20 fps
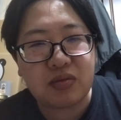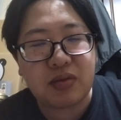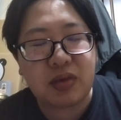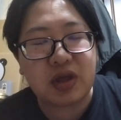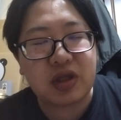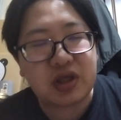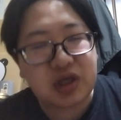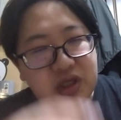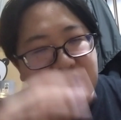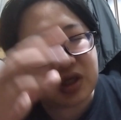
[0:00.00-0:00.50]

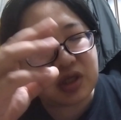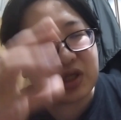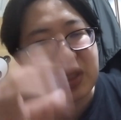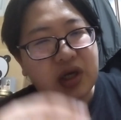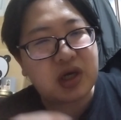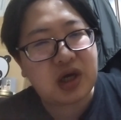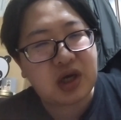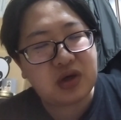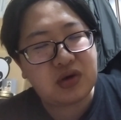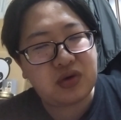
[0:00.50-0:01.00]
まあ実際
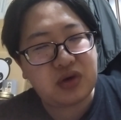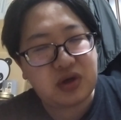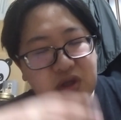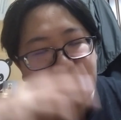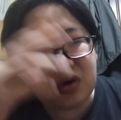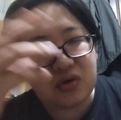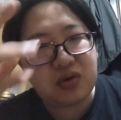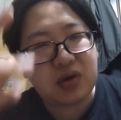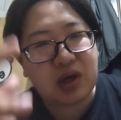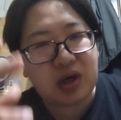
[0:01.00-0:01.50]
差がある
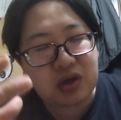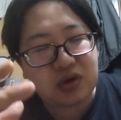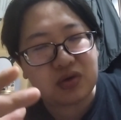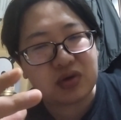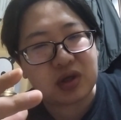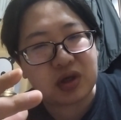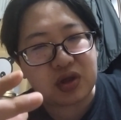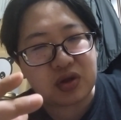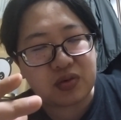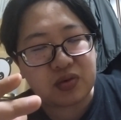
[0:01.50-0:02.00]
理由はある
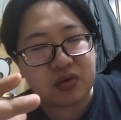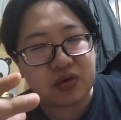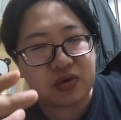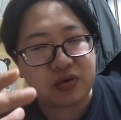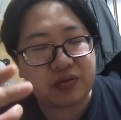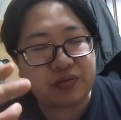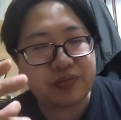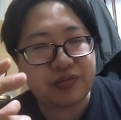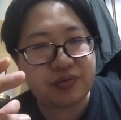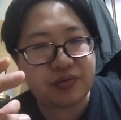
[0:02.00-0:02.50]
んだけども、